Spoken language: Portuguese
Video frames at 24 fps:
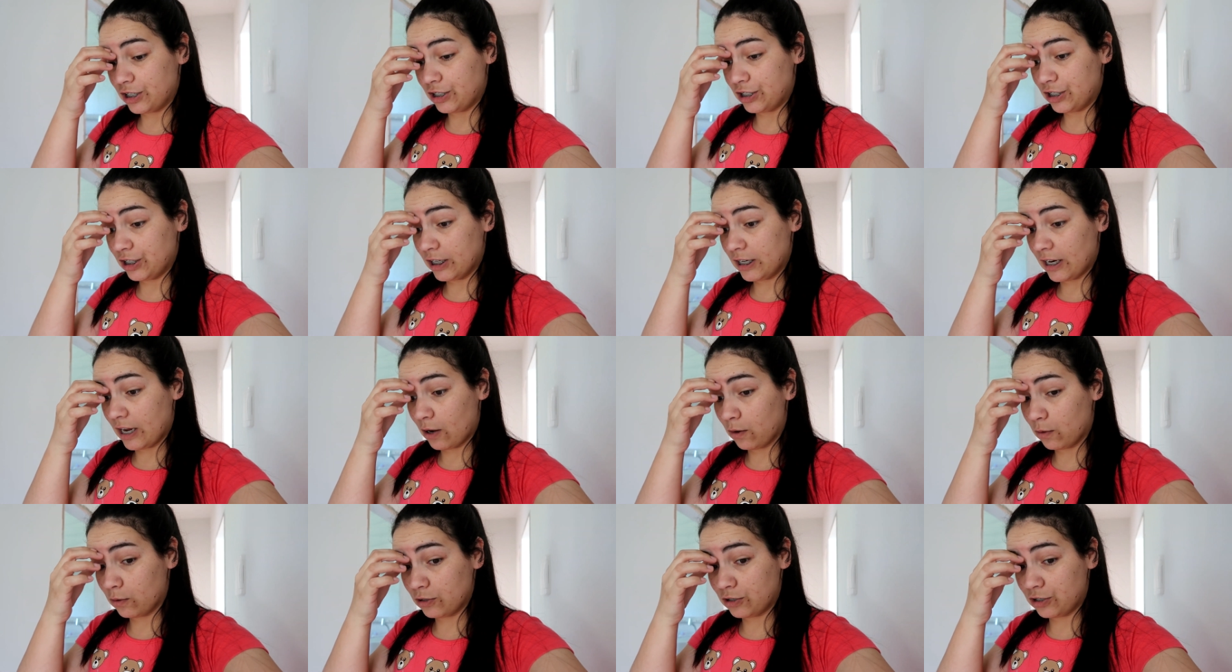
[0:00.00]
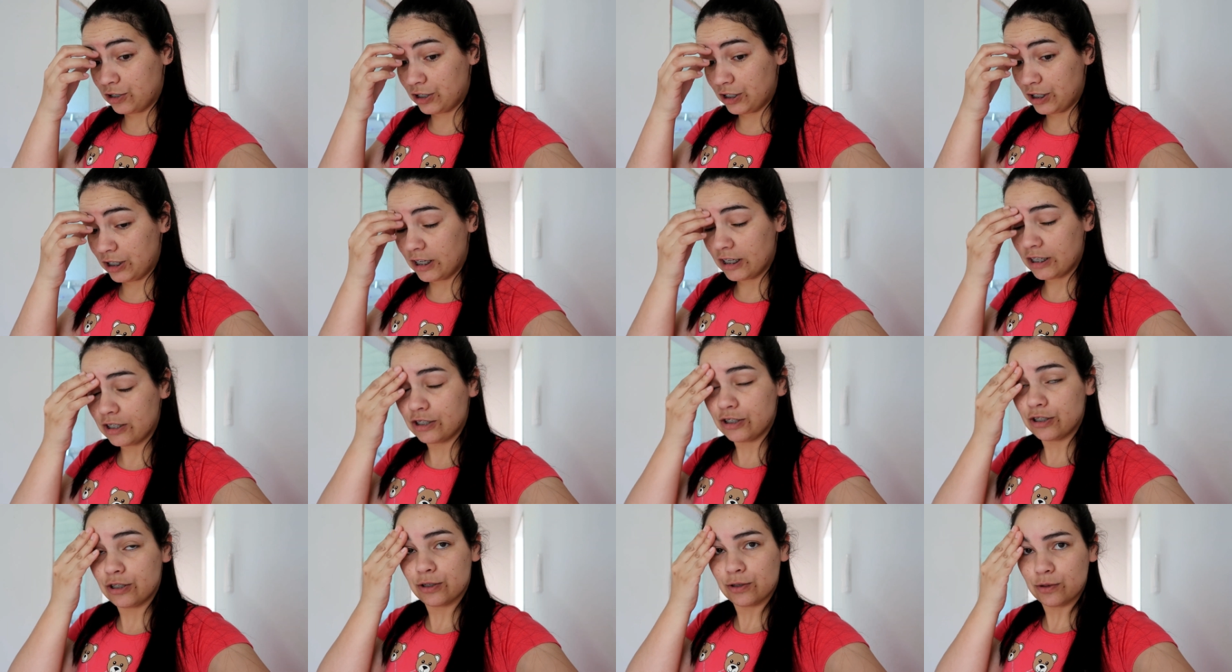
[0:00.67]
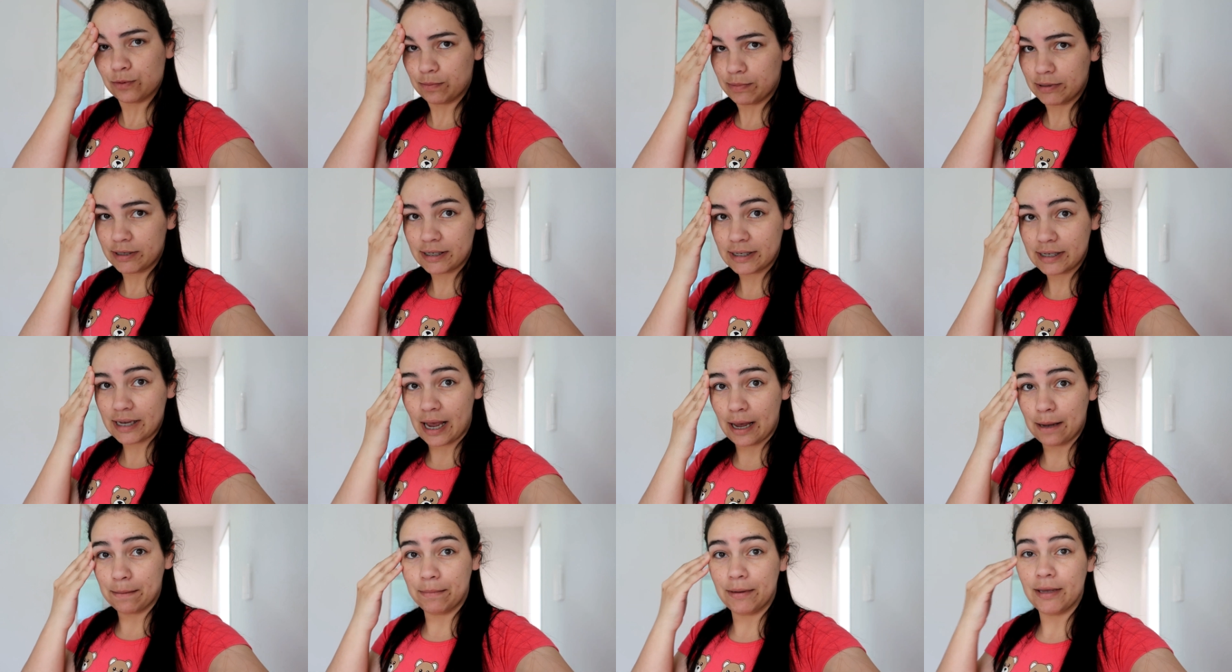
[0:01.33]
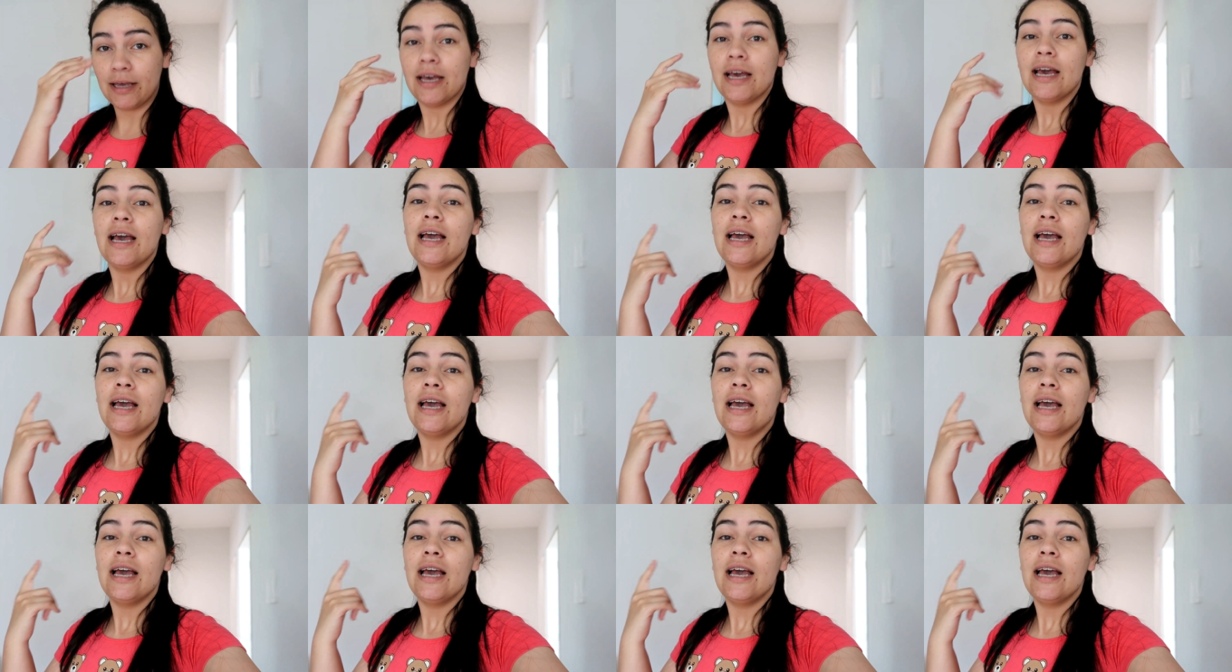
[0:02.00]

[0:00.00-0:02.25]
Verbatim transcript: a dia na rotina e a gente não percebe.